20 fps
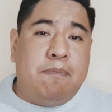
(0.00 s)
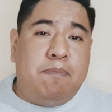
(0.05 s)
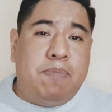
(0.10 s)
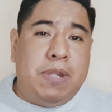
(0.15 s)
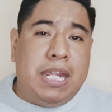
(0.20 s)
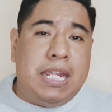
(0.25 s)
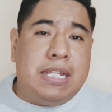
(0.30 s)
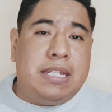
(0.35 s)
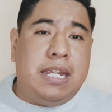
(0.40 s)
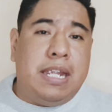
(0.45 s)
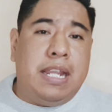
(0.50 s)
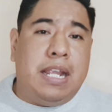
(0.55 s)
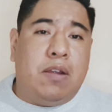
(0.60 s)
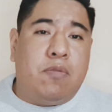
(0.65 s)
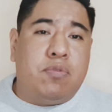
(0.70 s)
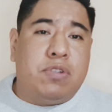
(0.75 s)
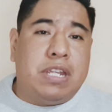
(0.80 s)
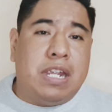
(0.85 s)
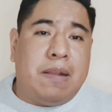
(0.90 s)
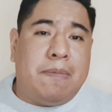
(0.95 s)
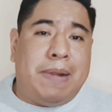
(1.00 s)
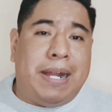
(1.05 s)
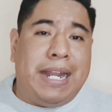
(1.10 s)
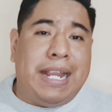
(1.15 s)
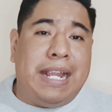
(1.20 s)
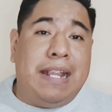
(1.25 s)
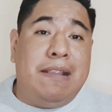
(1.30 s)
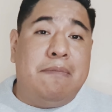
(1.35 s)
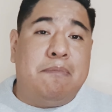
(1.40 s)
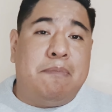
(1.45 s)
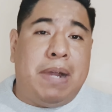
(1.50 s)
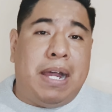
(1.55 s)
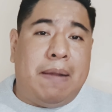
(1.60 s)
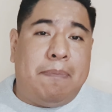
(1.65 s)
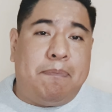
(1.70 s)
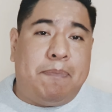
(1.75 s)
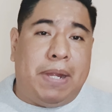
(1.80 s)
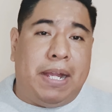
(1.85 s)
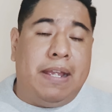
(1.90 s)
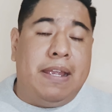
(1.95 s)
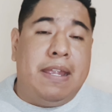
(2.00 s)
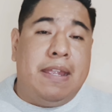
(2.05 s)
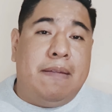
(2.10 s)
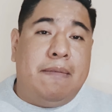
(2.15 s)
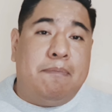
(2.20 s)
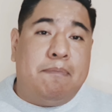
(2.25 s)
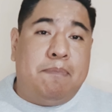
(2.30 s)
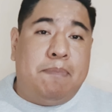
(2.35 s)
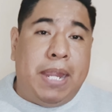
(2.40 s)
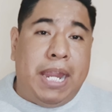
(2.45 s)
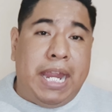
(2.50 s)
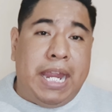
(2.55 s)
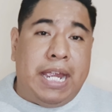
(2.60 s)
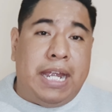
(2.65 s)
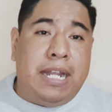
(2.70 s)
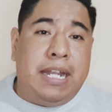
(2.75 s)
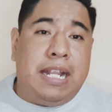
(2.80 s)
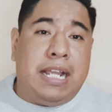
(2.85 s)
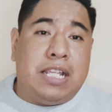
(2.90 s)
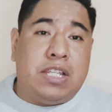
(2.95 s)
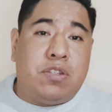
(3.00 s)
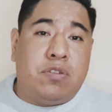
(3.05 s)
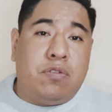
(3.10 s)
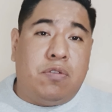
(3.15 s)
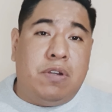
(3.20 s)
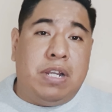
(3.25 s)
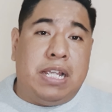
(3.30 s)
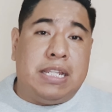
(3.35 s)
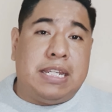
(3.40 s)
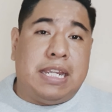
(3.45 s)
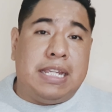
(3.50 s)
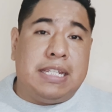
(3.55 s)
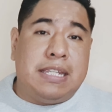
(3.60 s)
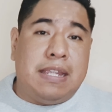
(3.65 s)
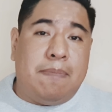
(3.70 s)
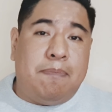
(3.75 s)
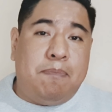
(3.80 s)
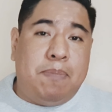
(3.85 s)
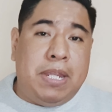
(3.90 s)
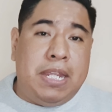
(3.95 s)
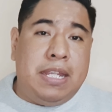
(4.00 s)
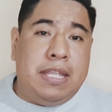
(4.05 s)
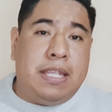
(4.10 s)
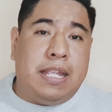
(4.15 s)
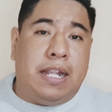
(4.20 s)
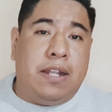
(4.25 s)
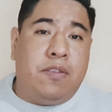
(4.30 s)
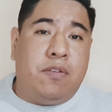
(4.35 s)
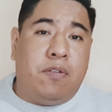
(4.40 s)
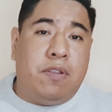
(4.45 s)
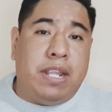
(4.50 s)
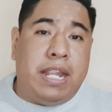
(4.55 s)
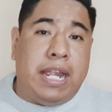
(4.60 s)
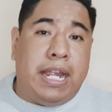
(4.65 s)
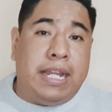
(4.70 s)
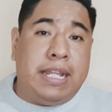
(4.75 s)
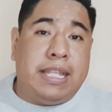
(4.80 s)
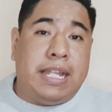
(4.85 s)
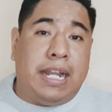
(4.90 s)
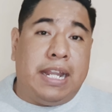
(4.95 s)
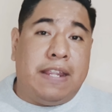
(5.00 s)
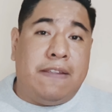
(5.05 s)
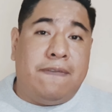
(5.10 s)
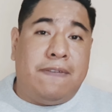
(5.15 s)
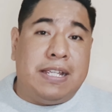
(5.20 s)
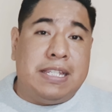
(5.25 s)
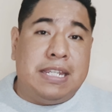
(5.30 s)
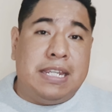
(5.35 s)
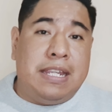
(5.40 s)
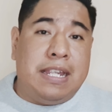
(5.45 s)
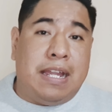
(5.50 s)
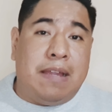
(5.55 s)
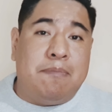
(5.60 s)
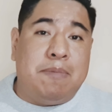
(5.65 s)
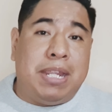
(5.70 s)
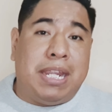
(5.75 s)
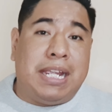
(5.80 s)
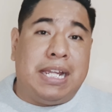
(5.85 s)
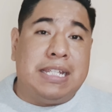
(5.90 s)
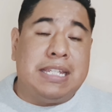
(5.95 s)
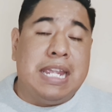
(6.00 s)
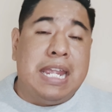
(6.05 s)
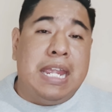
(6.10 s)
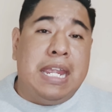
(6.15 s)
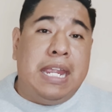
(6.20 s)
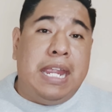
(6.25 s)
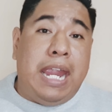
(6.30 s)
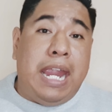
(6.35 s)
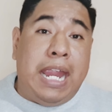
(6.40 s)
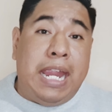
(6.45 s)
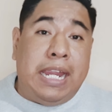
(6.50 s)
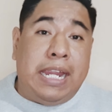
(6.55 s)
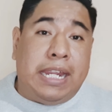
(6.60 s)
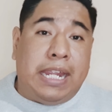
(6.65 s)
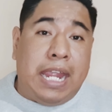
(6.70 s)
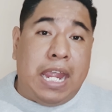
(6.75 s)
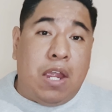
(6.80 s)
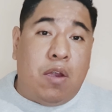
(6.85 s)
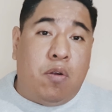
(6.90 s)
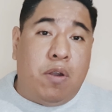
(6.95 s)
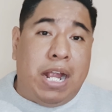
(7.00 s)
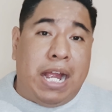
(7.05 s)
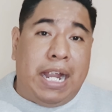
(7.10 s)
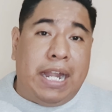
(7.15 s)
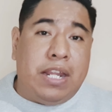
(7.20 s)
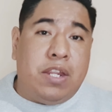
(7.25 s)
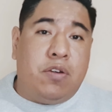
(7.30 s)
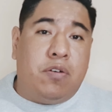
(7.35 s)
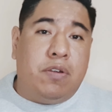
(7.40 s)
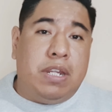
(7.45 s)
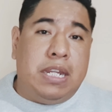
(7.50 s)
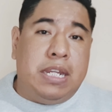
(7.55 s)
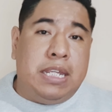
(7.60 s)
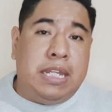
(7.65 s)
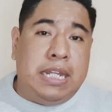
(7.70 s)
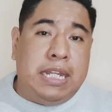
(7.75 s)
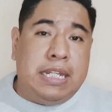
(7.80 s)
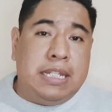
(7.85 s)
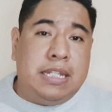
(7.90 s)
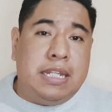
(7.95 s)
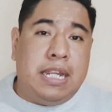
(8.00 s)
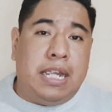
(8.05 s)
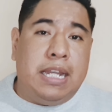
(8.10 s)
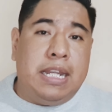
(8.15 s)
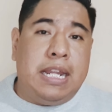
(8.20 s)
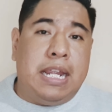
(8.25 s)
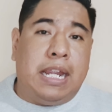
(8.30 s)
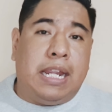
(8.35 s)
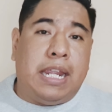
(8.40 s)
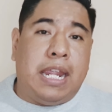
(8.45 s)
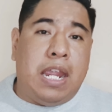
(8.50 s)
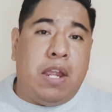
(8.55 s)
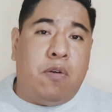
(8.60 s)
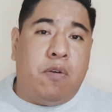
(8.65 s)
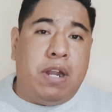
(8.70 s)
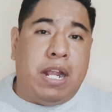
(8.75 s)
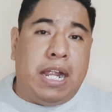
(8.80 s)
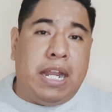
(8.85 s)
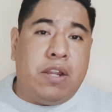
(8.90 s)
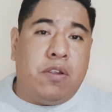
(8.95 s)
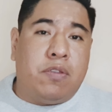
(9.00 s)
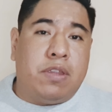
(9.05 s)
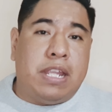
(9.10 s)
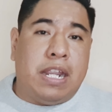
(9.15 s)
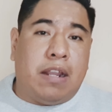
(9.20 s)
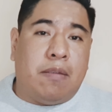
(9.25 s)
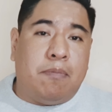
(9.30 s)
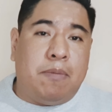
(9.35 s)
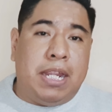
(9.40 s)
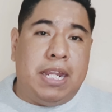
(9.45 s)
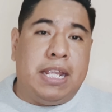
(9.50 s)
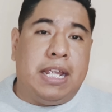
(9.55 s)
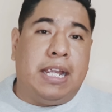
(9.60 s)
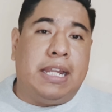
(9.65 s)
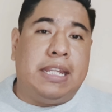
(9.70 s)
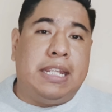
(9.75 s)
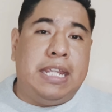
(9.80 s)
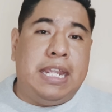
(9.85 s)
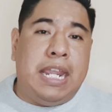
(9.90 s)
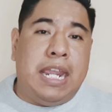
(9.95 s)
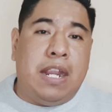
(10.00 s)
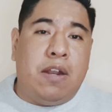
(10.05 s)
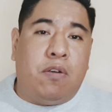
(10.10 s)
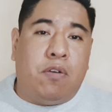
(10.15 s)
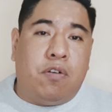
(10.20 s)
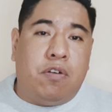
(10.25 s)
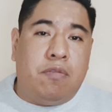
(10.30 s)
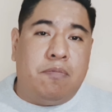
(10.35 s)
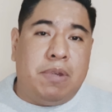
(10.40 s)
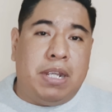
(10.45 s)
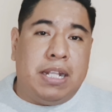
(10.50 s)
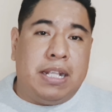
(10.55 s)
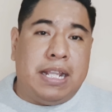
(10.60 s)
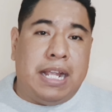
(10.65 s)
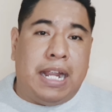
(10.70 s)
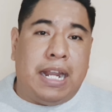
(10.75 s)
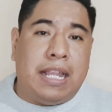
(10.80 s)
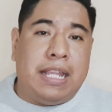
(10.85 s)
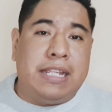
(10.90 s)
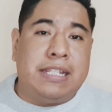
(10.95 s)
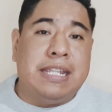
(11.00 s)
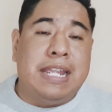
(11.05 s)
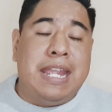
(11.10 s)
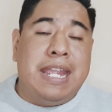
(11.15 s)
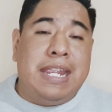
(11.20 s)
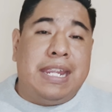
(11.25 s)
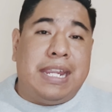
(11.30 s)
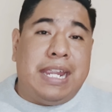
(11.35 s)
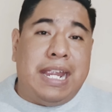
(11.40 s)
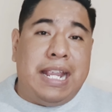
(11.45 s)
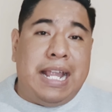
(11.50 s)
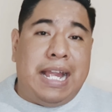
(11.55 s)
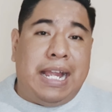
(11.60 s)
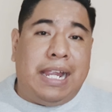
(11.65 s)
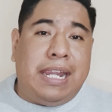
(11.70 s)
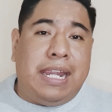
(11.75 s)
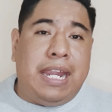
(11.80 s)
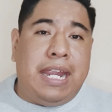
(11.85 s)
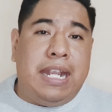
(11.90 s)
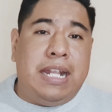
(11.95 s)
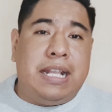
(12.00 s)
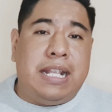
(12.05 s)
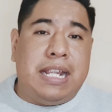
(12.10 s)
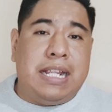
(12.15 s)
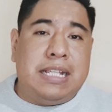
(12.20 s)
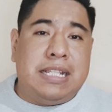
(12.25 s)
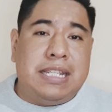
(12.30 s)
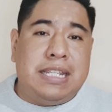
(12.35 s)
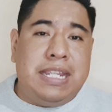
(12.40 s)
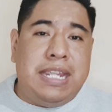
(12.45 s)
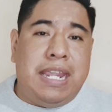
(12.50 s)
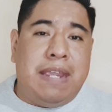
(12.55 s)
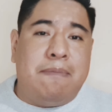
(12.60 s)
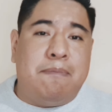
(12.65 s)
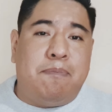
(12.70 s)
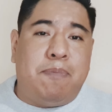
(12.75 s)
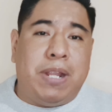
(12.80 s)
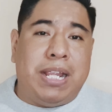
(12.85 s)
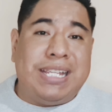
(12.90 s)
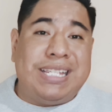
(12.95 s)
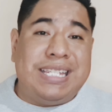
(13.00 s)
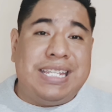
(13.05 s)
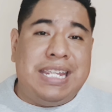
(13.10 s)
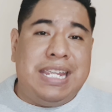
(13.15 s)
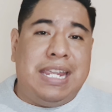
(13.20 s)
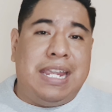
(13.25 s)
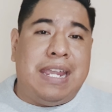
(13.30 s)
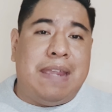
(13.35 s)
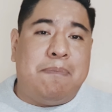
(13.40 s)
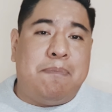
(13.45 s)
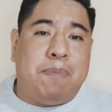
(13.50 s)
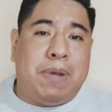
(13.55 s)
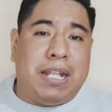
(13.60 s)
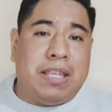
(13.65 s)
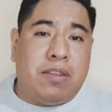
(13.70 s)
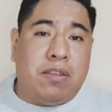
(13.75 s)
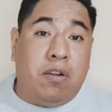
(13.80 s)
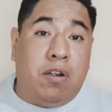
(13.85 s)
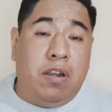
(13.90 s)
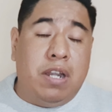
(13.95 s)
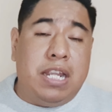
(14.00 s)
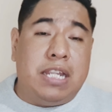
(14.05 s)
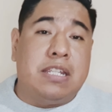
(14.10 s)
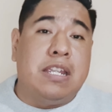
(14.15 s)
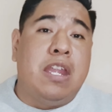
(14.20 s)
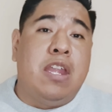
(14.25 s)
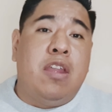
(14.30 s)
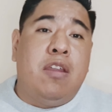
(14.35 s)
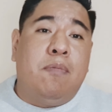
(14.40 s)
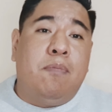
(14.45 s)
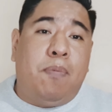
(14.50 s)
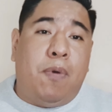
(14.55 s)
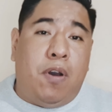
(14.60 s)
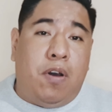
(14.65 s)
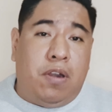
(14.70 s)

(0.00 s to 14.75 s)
y que empiecen a observar el mapa vean las zonas que se pintan donde hay tarifas dinámicas, en qué horario inician y en qué horario terminan. Quiero comentarles que la gente siempre sigue patrones